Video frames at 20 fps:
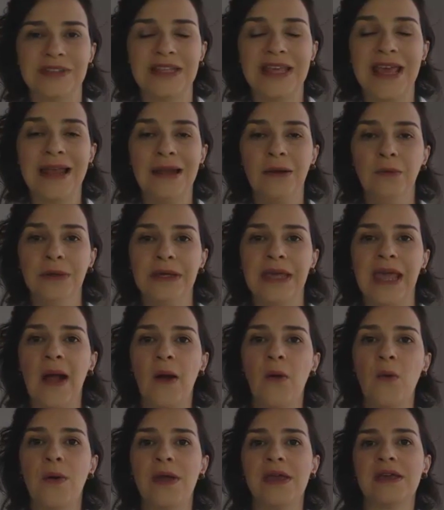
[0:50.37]
E ela não
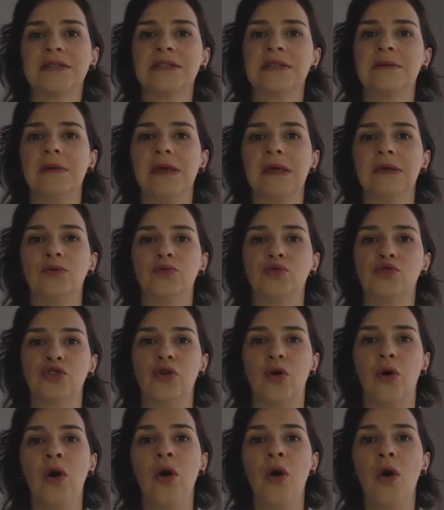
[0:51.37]
quer o conhecimento
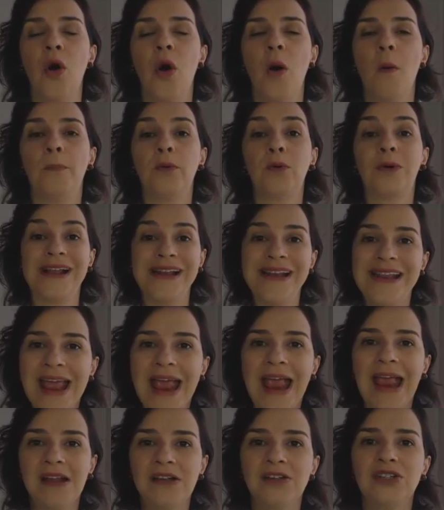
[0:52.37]
só para o
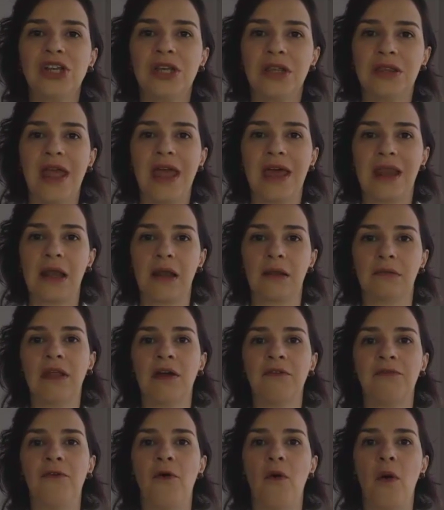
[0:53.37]
cliente dela, ela não
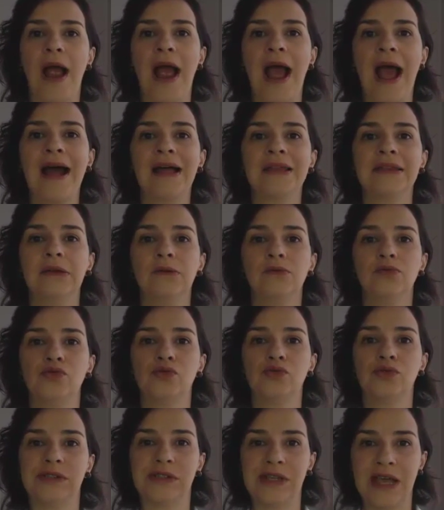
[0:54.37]
está focada no
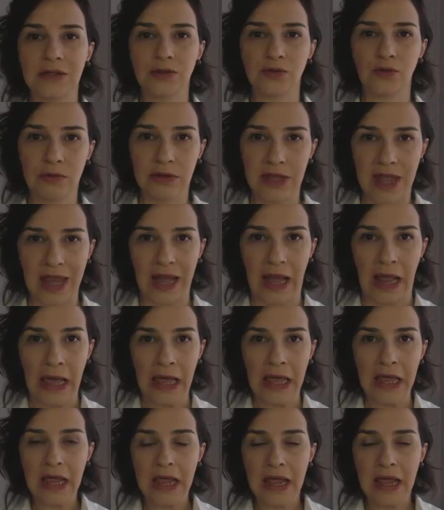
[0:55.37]
sucesso dela.